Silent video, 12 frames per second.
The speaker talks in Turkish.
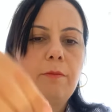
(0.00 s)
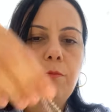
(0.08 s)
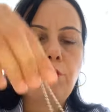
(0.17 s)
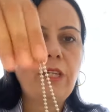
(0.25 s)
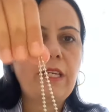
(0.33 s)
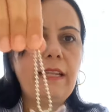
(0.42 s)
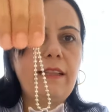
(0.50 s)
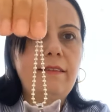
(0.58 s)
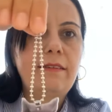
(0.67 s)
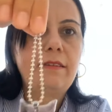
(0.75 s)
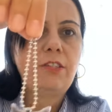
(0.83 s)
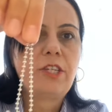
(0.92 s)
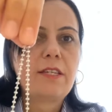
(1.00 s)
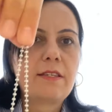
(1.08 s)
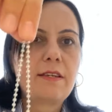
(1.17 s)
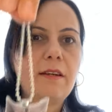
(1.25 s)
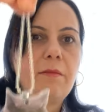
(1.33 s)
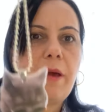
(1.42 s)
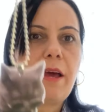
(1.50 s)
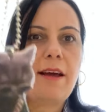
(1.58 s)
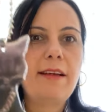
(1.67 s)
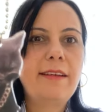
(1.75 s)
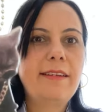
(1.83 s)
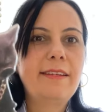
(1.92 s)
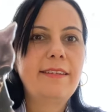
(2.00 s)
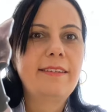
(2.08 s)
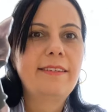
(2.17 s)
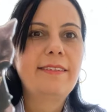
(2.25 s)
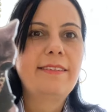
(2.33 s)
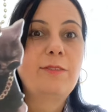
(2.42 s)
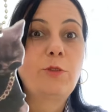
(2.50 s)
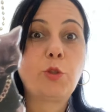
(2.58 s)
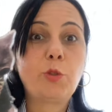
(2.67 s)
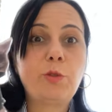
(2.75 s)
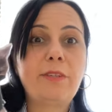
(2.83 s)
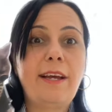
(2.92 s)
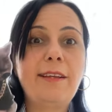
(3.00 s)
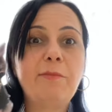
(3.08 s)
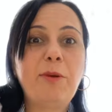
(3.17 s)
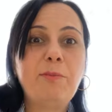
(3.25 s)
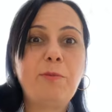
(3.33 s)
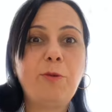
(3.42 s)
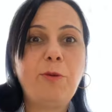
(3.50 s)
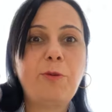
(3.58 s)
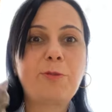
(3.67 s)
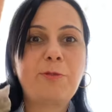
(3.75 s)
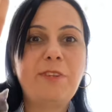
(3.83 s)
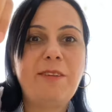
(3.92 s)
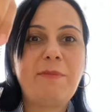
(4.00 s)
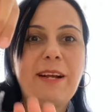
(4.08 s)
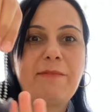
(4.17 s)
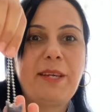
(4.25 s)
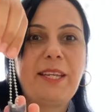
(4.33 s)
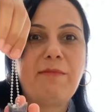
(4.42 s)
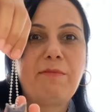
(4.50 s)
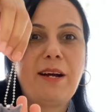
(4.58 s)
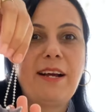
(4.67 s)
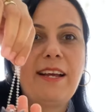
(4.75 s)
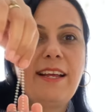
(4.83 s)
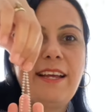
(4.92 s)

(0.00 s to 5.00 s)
Bu şekilde takacağız arabaya. Çok güzel. Böyle büyük gözüktüğüne bakmayın ama.